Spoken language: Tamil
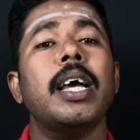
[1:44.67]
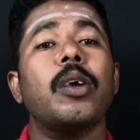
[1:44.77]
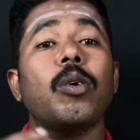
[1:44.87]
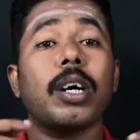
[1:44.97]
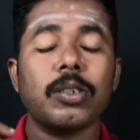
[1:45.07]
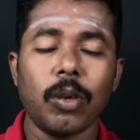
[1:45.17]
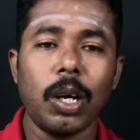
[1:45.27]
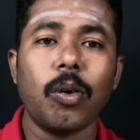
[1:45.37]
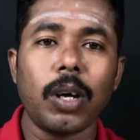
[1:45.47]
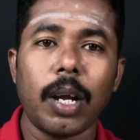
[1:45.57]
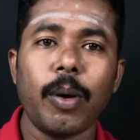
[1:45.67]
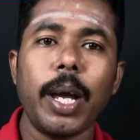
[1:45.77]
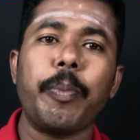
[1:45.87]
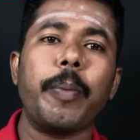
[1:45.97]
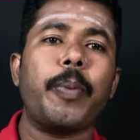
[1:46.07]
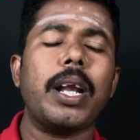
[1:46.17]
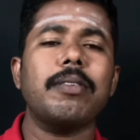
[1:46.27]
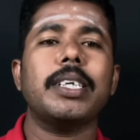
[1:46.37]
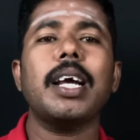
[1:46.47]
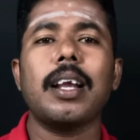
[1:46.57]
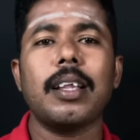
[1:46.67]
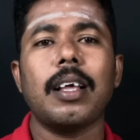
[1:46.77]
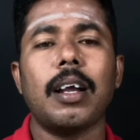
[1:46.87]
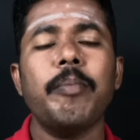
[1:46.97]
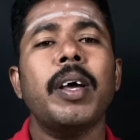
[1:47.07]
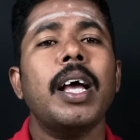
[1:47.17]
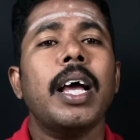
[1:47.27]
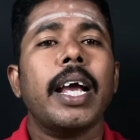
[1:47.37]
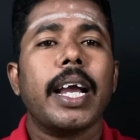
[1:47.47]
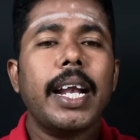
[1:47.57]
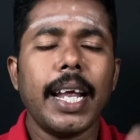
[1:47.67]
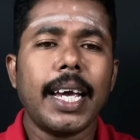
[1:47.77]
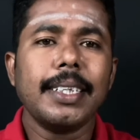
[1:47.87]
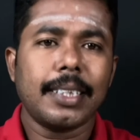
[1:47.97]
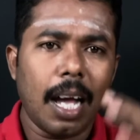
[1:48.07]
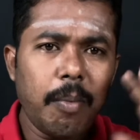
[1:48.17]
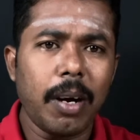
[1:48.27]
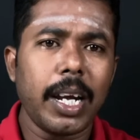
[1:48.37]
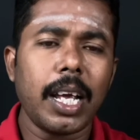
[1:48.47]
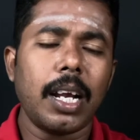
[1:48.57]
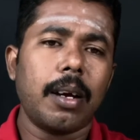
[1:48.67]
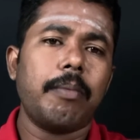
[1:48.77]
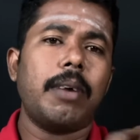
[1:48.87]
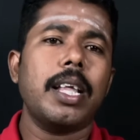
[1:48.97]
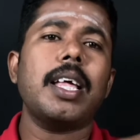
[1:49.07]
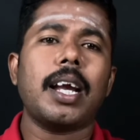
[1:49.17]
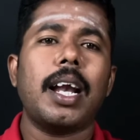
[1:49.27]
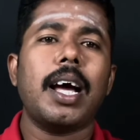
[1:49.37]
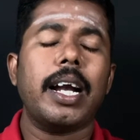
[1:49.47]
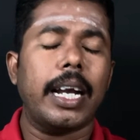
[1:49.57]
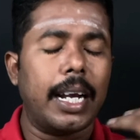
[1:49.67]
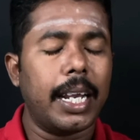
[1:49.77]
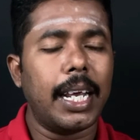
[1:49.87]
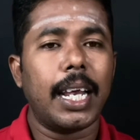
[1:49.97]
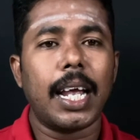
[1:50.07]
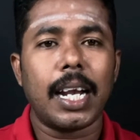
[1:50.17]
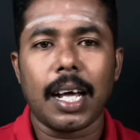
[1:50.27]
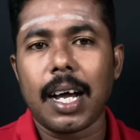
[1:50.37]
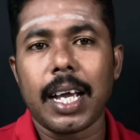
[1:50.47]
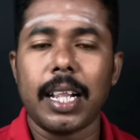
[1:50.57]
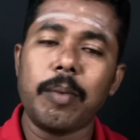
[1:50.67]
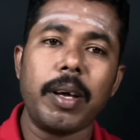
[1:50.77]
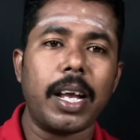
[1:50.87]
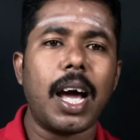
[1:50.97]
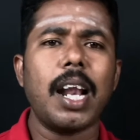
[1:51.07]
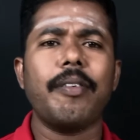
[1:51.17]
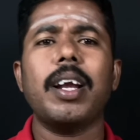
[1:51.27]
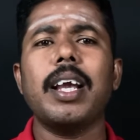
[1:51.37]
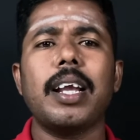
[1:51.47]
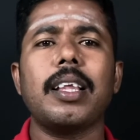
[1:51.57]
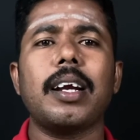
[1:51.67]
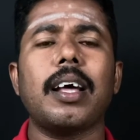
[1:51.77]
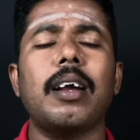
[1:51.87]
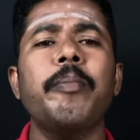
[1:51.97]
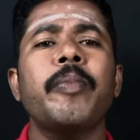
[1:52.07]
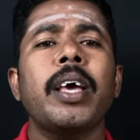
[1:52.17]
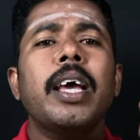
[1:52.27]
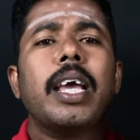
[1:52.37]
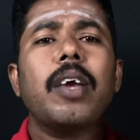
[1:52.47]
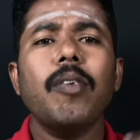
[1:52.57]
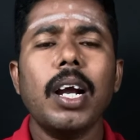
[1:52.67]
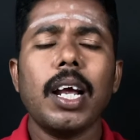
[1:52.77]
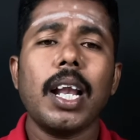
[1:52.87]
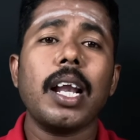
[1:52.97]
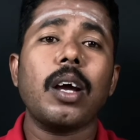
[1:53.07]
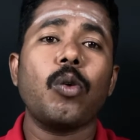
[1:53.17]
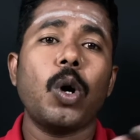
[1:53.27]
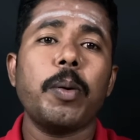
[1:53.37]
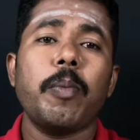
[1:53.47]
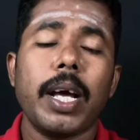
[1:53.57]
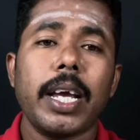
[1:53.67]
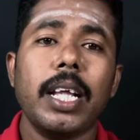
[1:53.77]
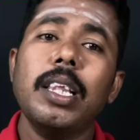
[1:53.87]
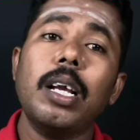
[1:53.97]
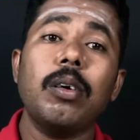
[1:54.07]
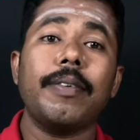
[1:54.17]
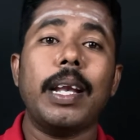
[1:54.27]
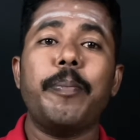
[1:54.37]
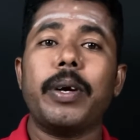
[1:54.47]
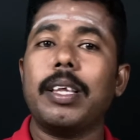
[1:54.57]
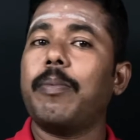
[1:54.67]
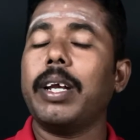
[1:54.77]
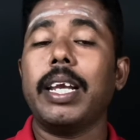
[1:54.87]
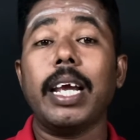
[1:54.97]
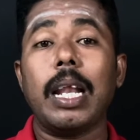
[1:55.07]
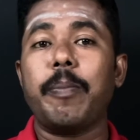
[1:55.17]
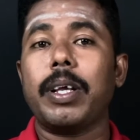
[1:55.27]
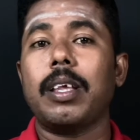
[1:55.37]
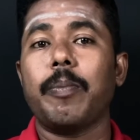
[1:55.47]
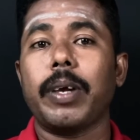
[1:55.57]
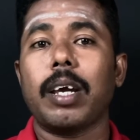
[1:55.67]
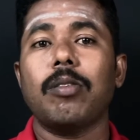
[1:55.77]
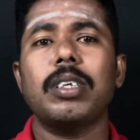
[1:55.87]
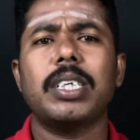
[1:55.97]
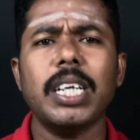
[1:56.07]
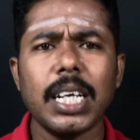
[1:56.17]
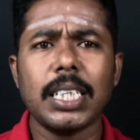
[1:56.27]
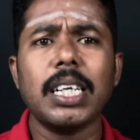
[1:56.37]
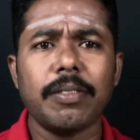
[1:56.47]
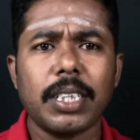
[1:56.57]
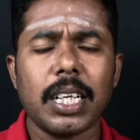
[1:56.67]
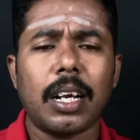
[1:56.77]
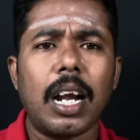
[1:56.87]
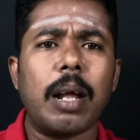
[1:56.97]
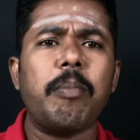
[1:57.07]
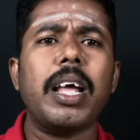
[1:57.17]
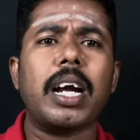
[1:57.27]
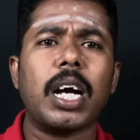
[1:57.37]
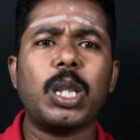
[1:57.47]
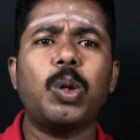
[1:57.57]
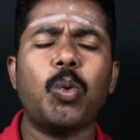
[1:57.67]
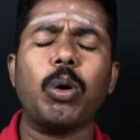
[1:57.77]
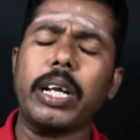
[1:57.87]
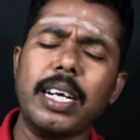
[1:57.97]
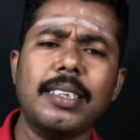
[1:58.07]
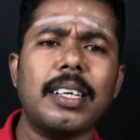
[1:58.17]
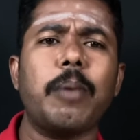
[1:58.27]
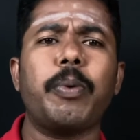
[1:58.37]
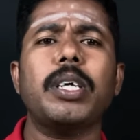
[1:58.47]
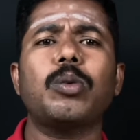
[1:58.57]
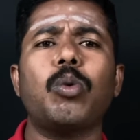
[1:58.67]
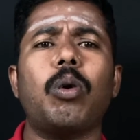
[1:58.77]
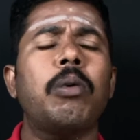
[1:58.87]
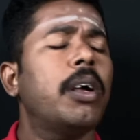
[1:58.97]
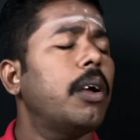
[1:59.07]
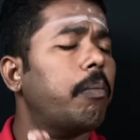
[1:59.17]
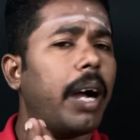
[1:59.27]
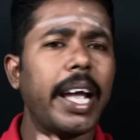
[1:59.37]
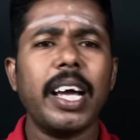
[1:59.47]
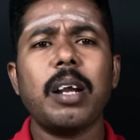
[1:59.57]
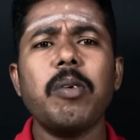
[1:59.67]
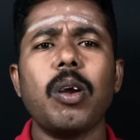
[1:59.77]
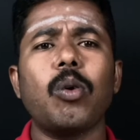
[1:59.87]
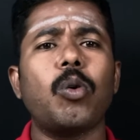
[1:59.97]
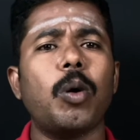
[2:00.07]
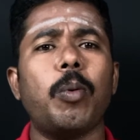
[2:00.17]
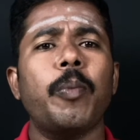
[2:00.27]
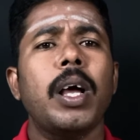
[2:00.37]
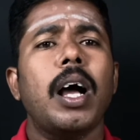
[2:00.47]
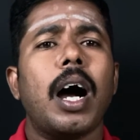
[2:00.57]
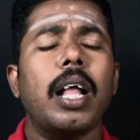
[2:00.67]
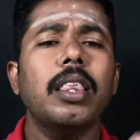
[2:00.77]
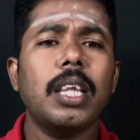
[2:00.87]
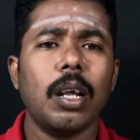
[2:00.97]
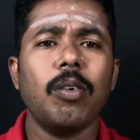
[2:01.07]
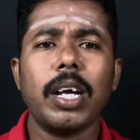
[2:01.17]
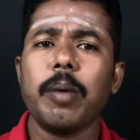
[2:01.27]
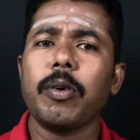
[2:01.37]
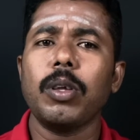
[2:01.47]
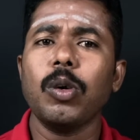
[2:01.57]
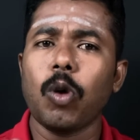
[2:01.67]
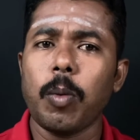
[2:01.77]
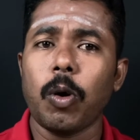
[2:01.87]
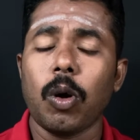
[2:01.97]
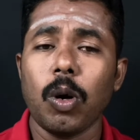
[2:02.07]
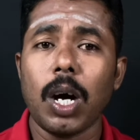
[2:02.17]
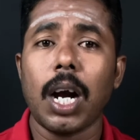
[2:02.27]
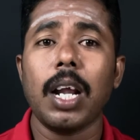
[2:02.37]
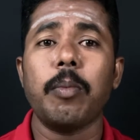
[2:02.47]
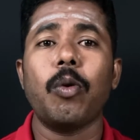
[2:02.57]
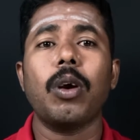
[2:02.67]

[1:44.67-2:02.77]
யோகா சொல்லி கொடுக்குறவங்க இப்படி பல விஷயங்கள் இருந்தாலும் இன்றைக்கி சாமானிய மனிதர்களாக நீங்கள் நான் இந்த மாதிரி யாரை வேணாலும் எடுத்துக்கிட்டாலும் இவங்களுக்குலாம் இருக்க கோபம்லாம் எந்த அளவுக்கு வெளிப்படுது அப்படின்னு நீங்களே பார்த்துருப்பீங்க ஒரு சின்ன சின்ன விஷயத்துக்கெலாம் நம்மளே கத்துவோம் டென்ஷனாக பேசுவோம் பயங்கரமாக இருக்கும் கோபம் அந்த அளவுக்கு நமக்கு வந்து கோபம் வரும் ஆனால் நம்ம